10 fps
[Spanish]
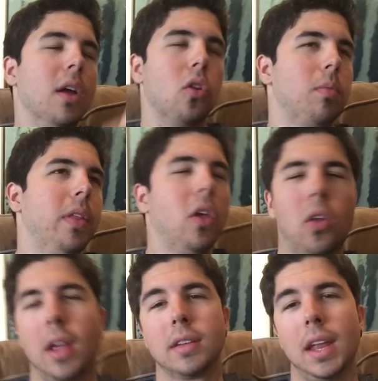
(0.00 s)
los vídeos,
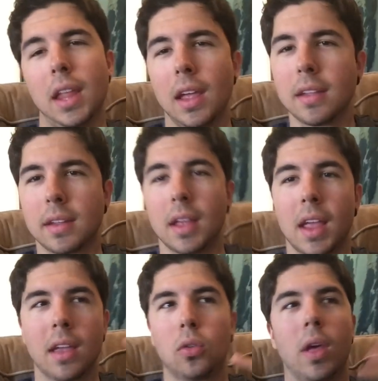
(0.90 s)
las series,
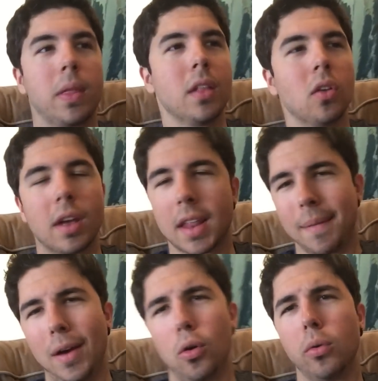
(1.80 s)
eh, qué estoy haciendo, en qué
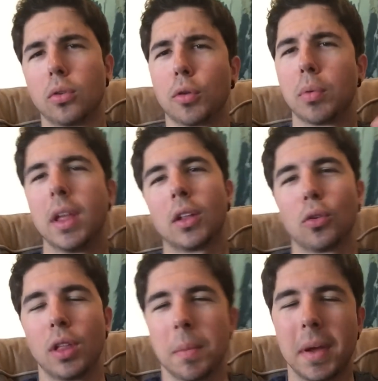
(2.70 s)
trabajo, otros
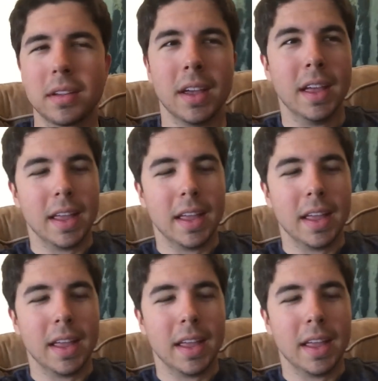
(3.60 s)
proyectos y demás.